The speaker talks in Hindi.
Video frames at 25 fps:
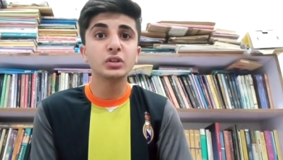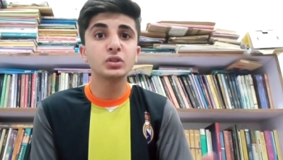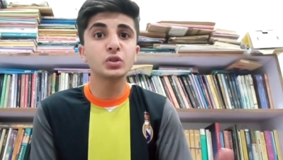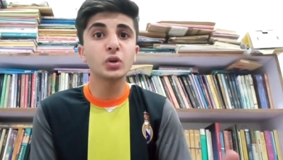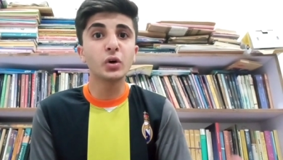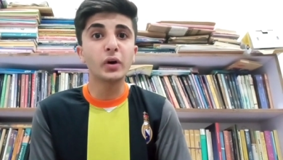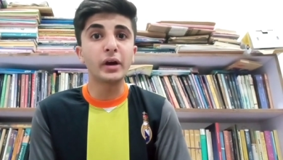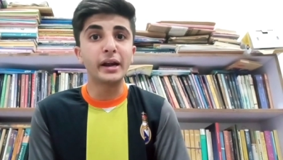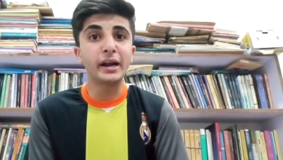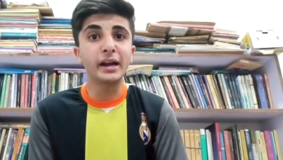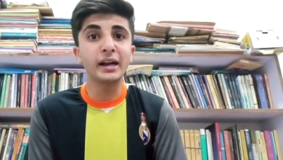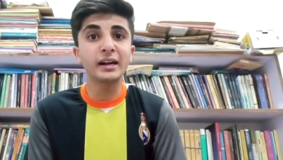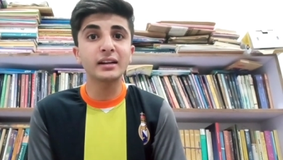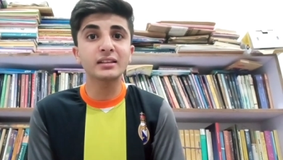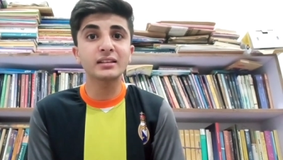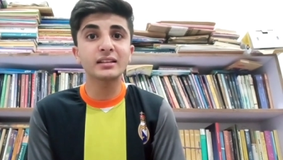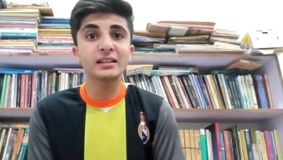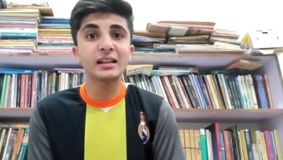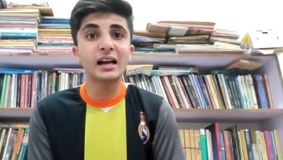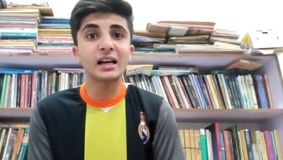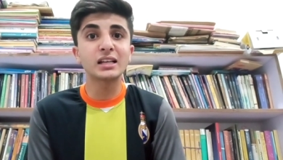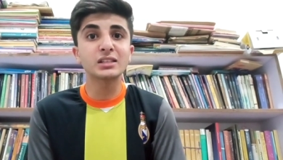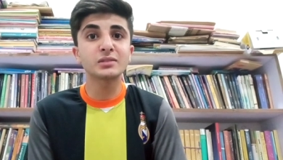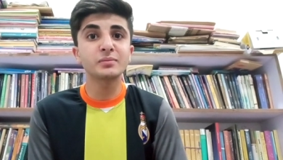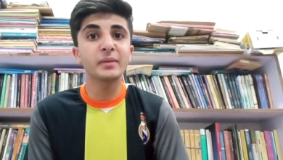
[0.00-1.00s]
जो एट्थ
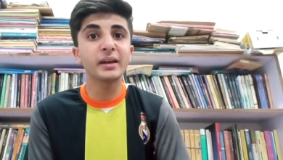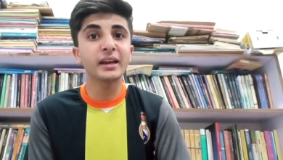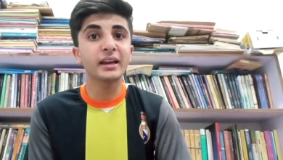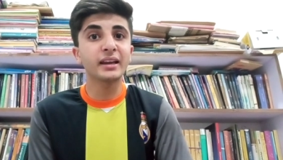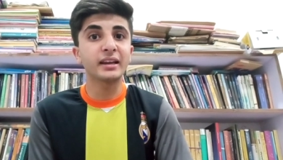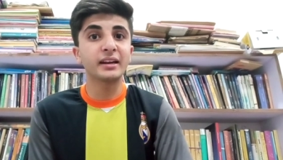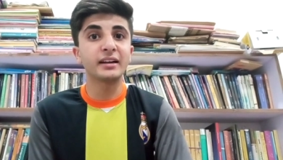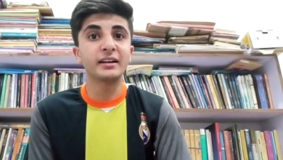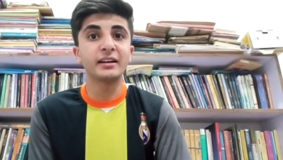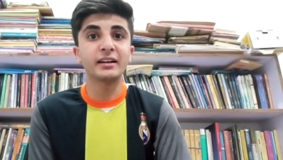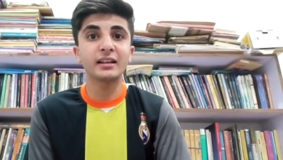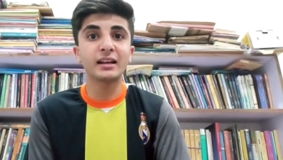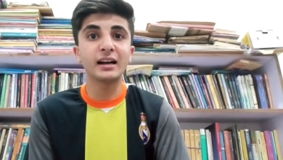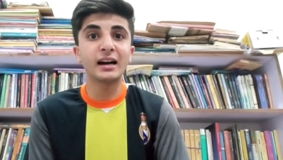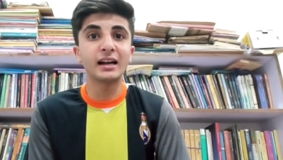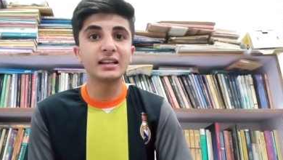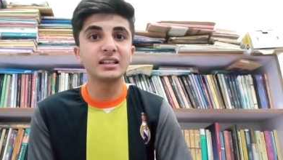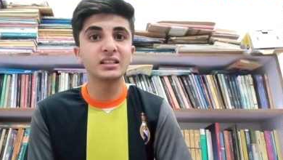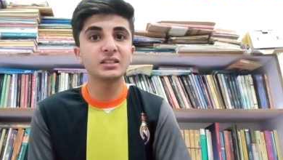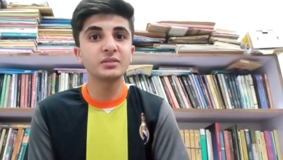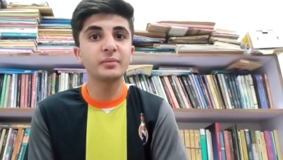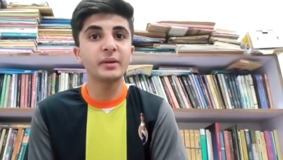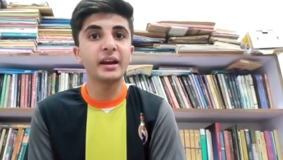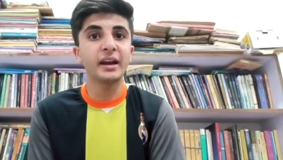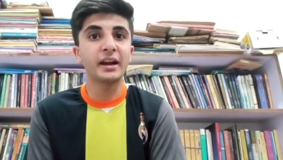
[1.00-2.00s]
क्लास में कैडेट
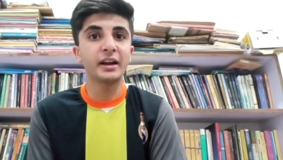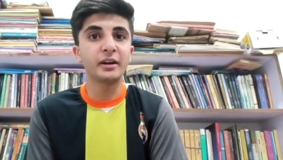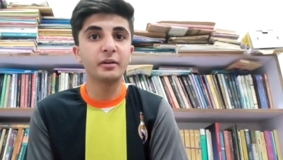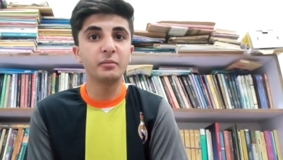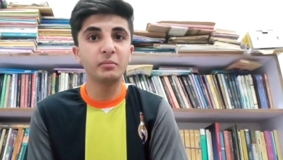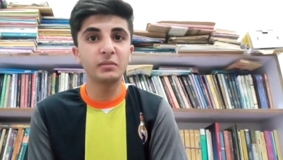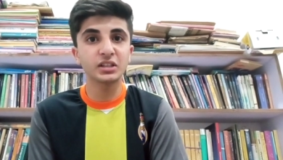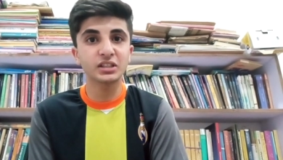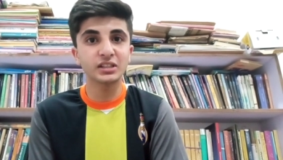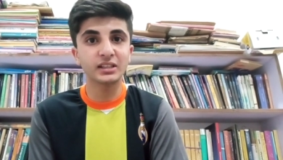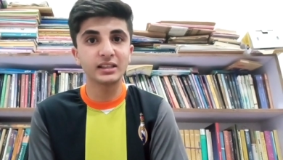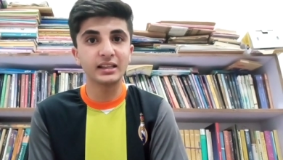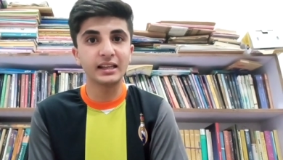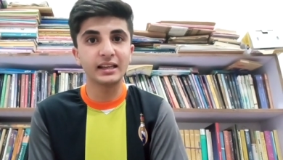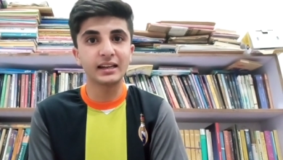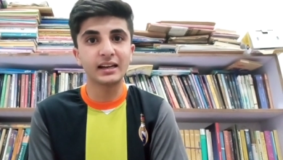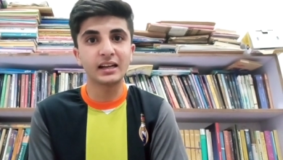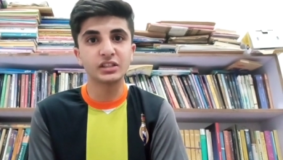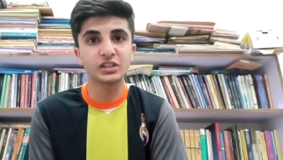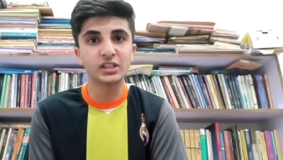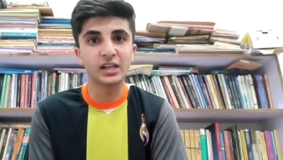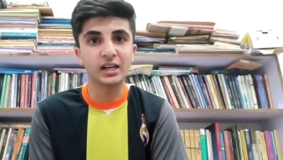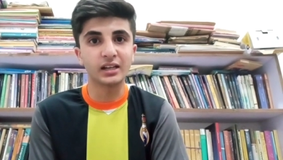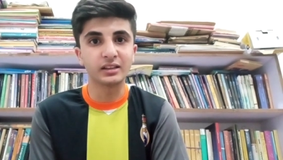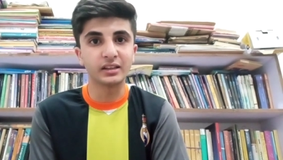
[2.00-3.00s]
कॉलेज में एडमिशन
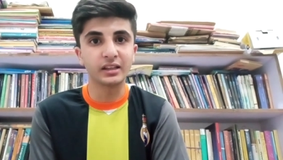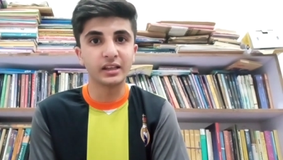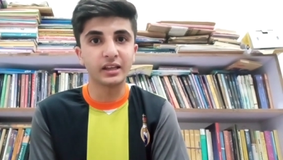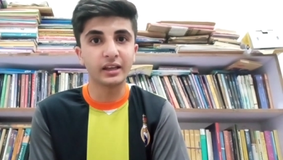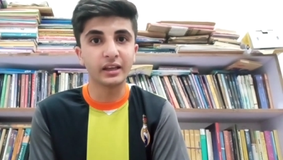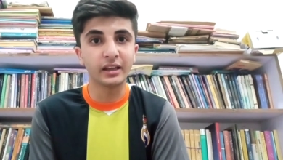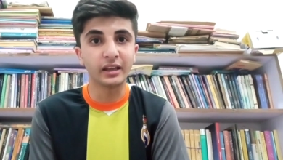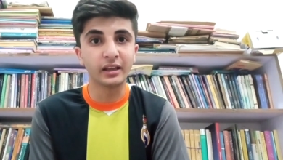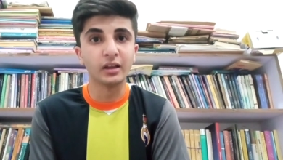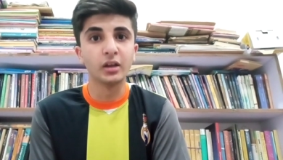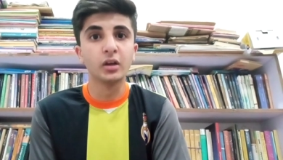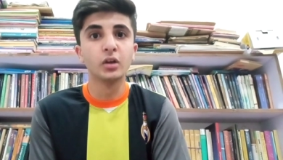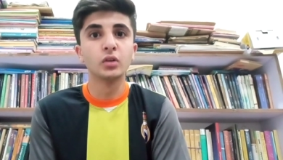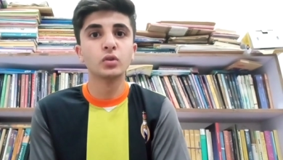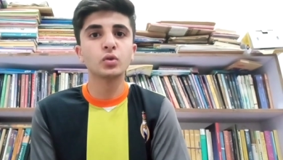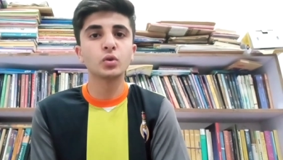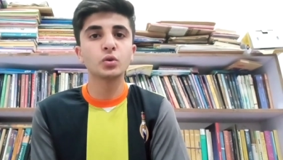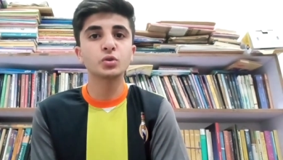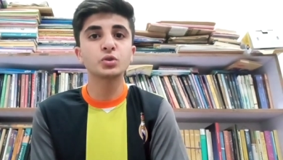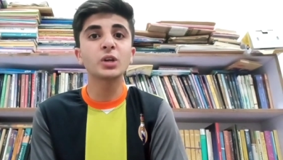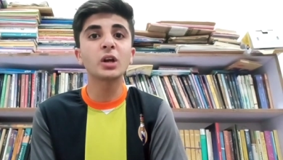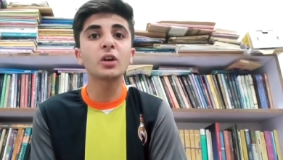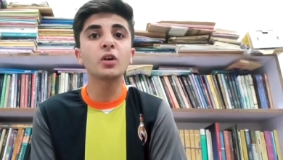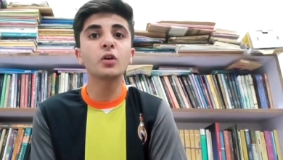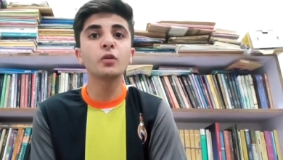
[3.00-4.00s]
लेना चाहते हैं तो
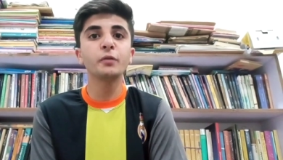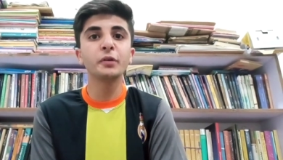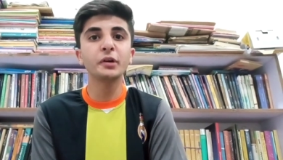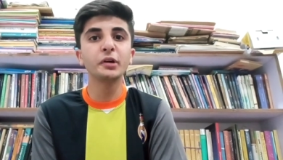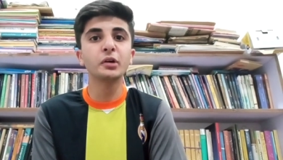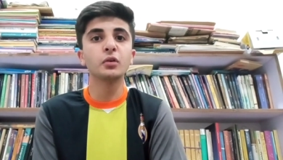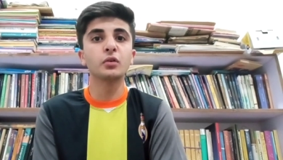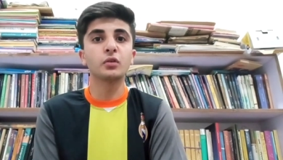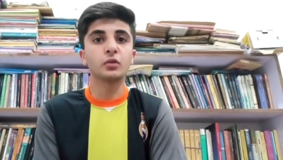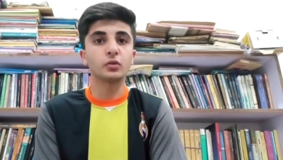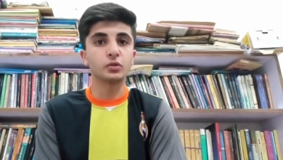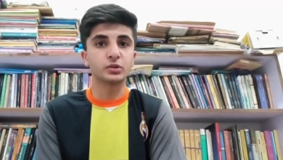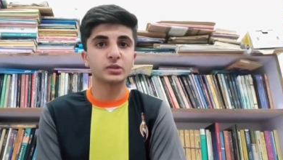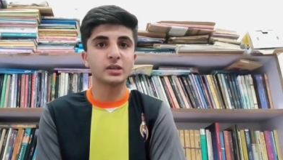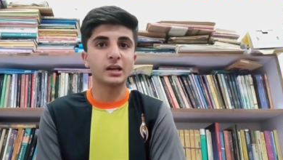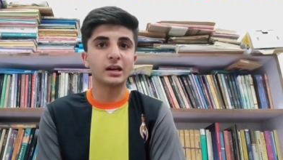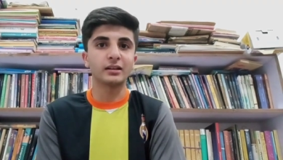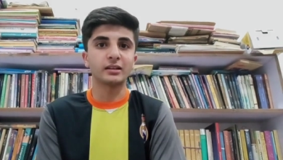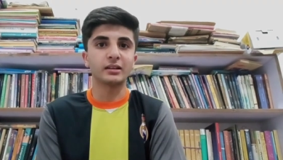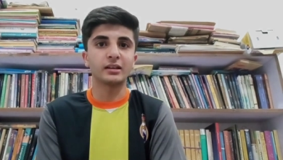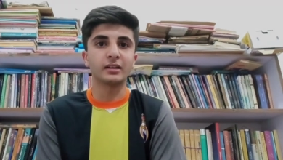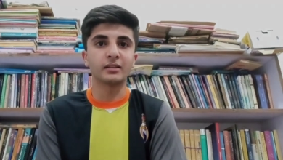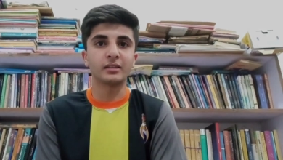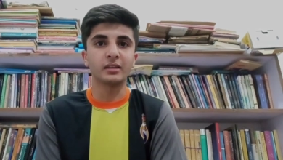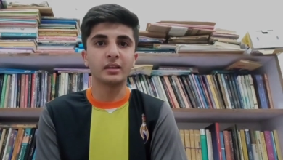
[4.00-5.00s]
चलो वीडियो को
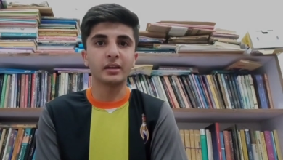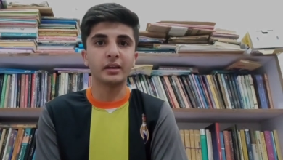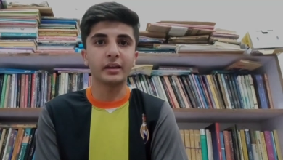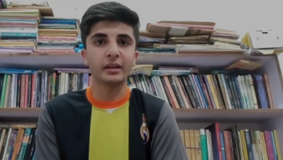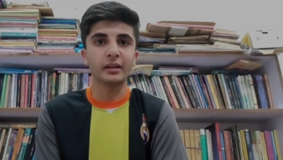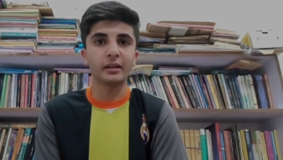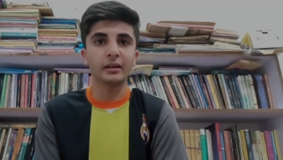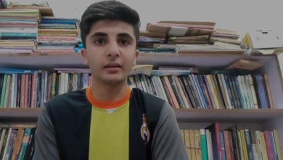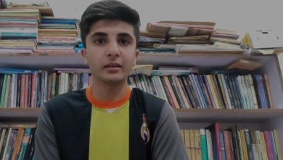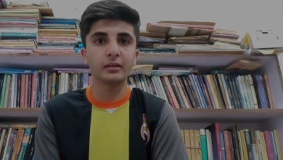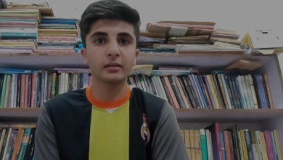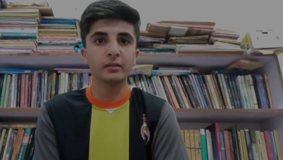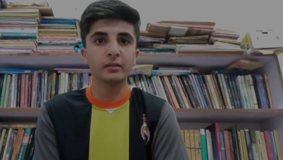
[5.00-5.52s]
स्टार्ट करते हैं